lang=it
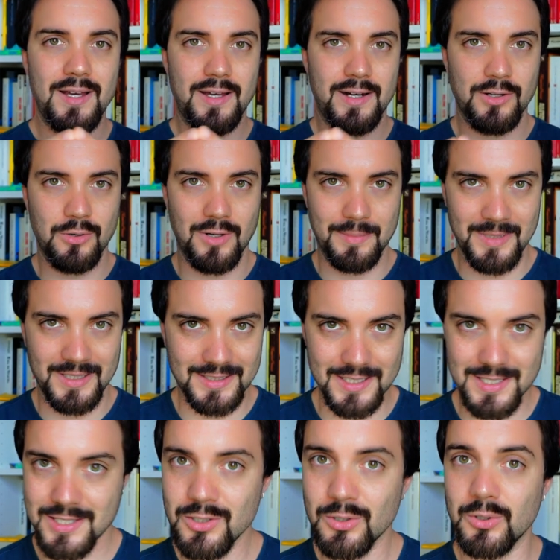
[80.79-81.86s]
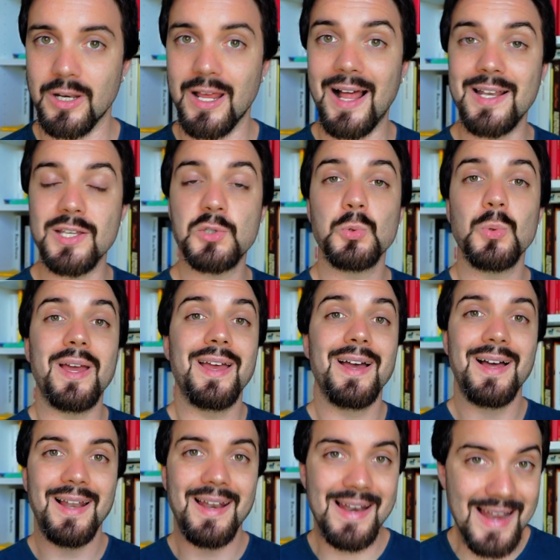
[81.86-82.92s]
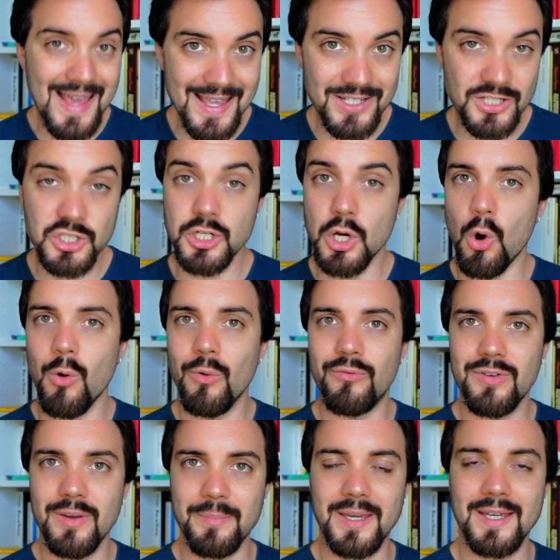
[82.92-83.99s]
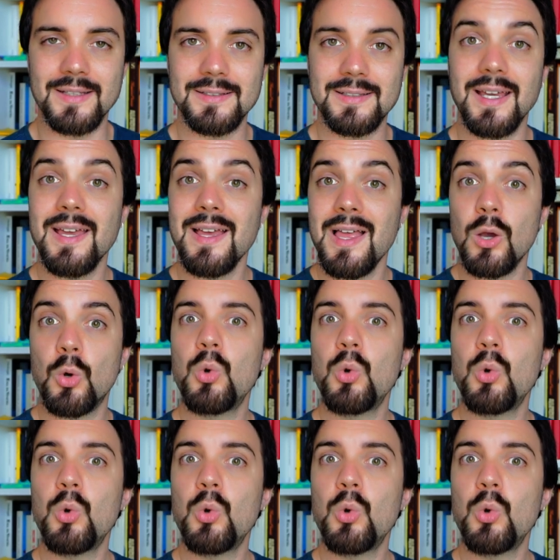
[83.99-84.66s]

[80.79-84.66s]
regolamentazione, ha le sue leggi ovviamente.